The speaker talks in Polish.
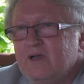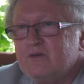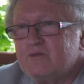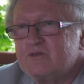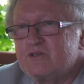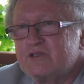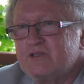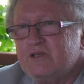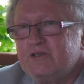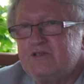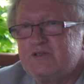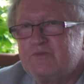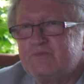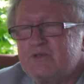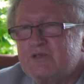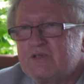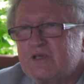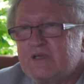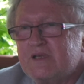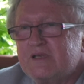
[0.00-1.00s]

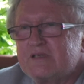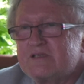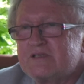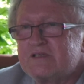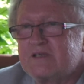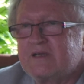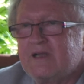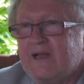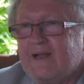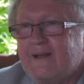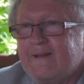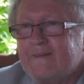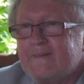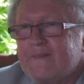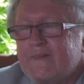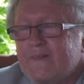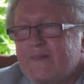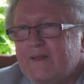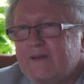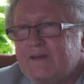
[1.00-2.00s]
uczyliśmy się języka
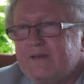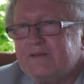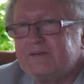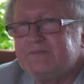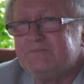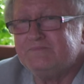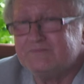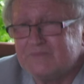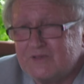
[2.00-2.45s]
y,